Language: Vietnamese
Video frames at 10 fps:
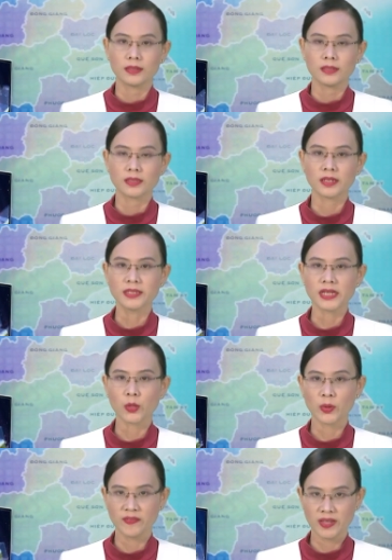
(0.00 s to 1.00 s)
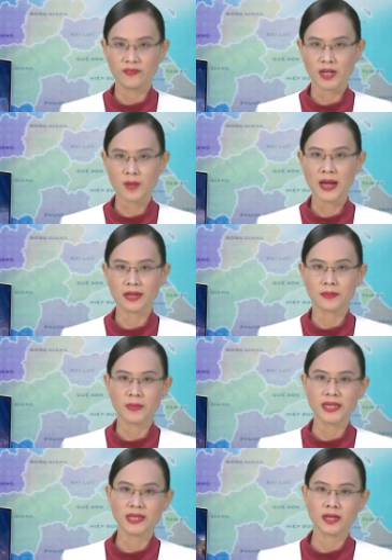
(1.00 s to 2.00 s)
Xin kính chào quý vị và các bạn. Bây
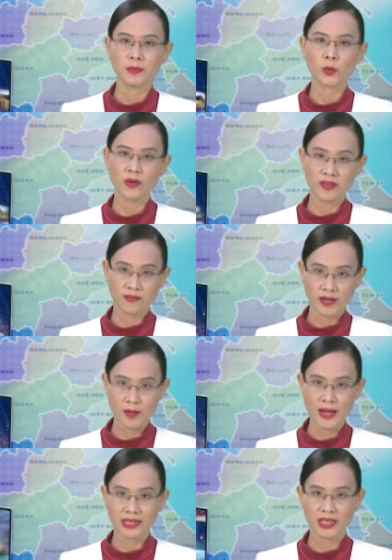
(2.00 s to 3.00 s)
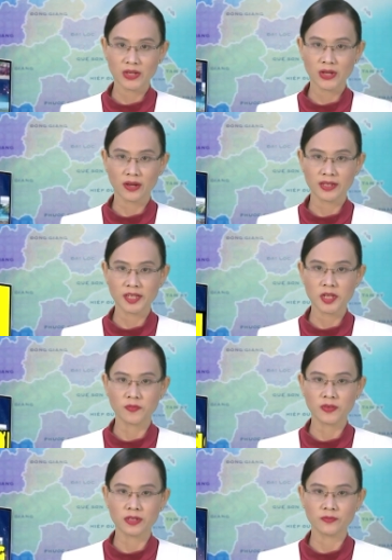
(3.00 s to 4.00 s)
giờ mời quý vị và các bạn theo dõi trên địa
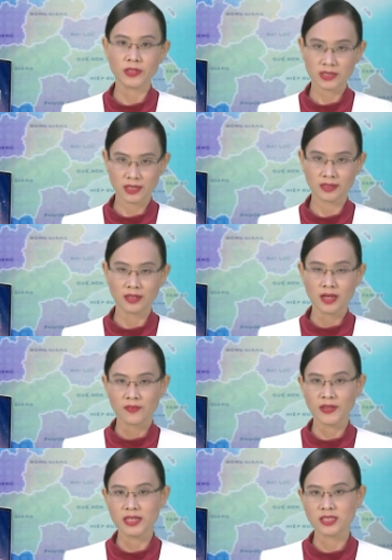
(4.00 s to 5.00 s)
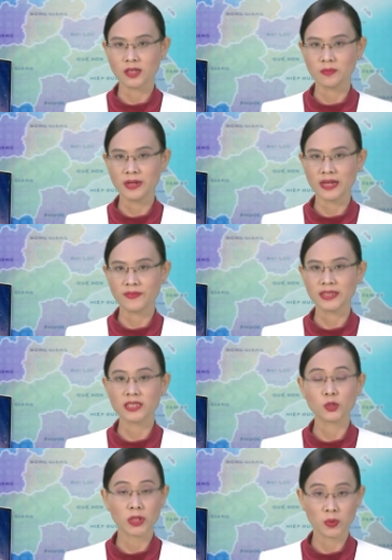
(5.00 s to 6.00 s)
phương Phước Sơn, phát trên sóng Đài Phát thanh
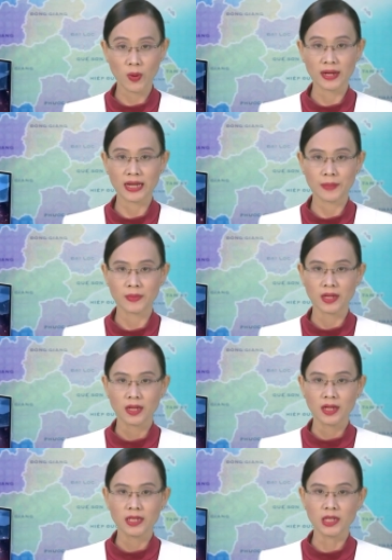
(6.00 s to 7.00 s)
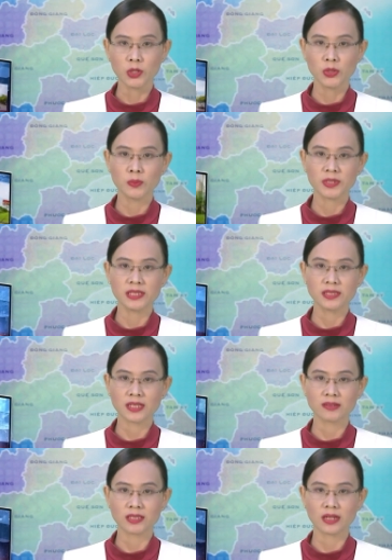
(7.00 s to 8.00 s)
Truyền hình Quảng Nam. Những nội dung chính
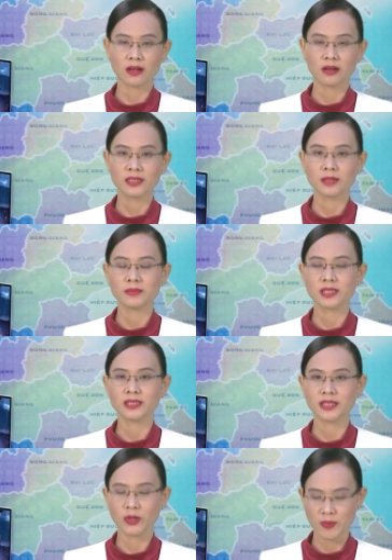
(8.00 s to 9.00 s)
sau sẽ có trong chương trình hôm